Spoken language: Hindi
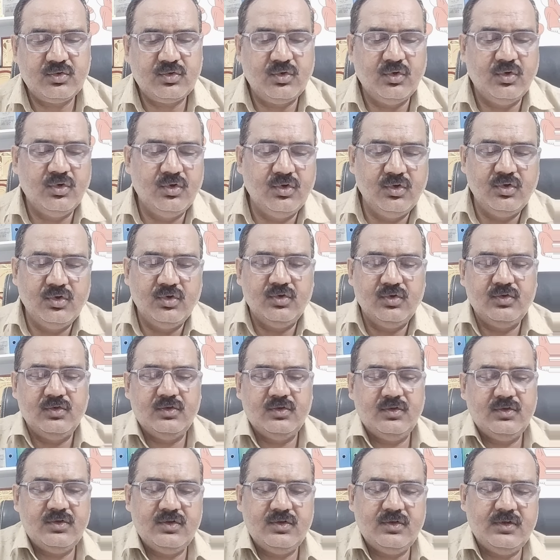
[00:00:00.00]
तो
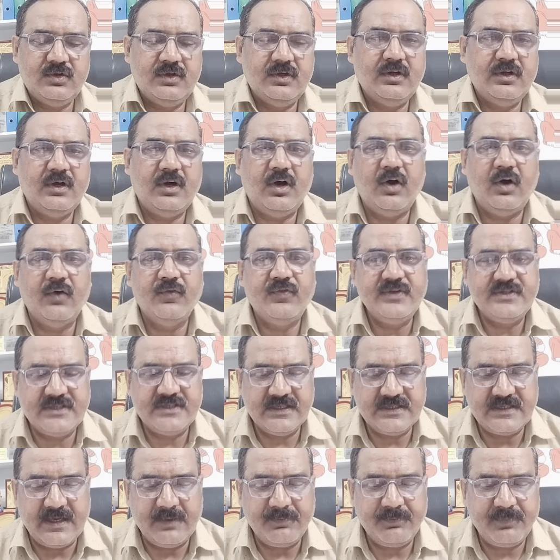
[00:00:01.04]

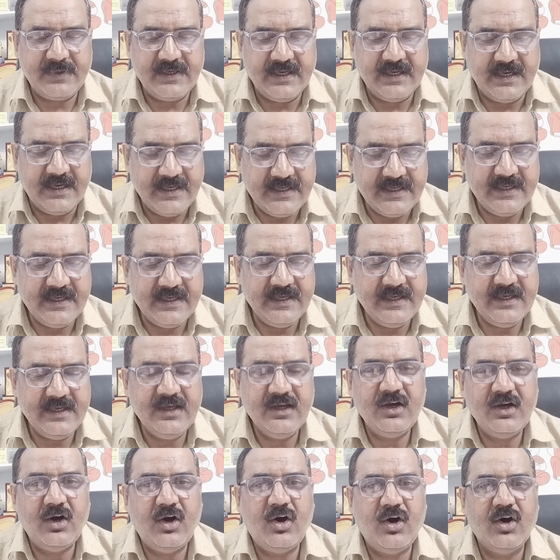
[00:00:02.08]
ऑफिसर्स आपके आएंगे
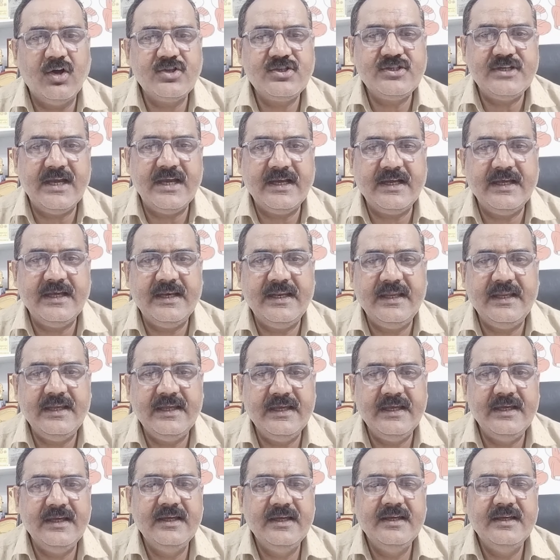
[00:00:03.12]
और चेक
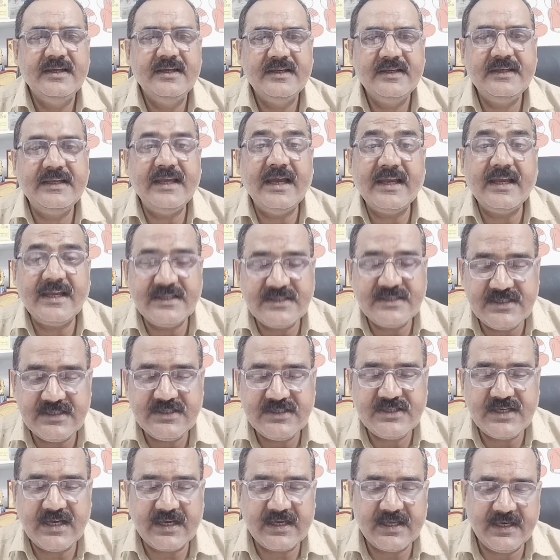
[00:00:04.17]
करेंगे क्या क्या
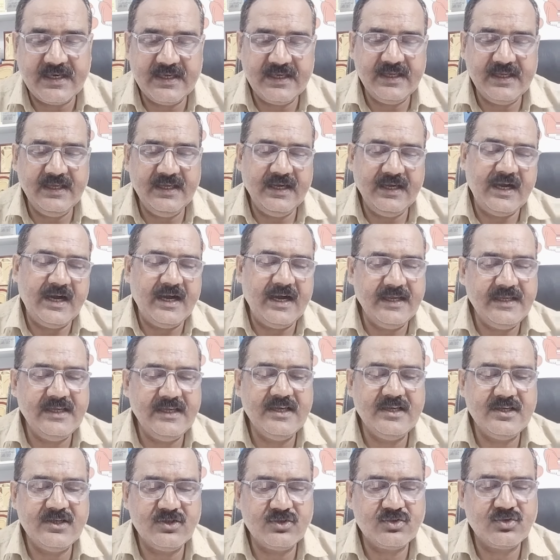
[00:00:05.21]
चीज़ चेक करेंगे
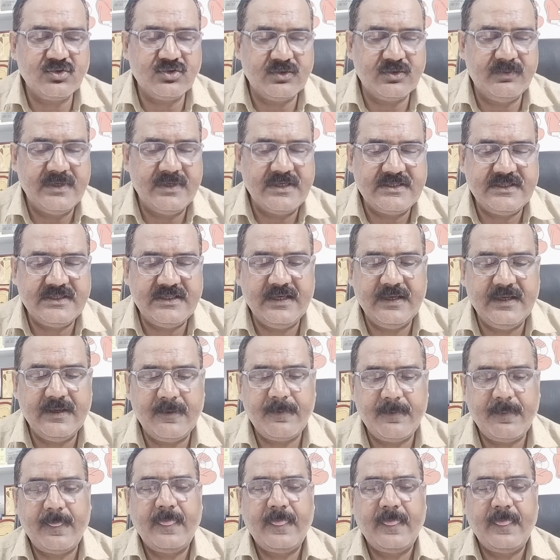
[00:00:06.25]
आइए उसको समझते हैं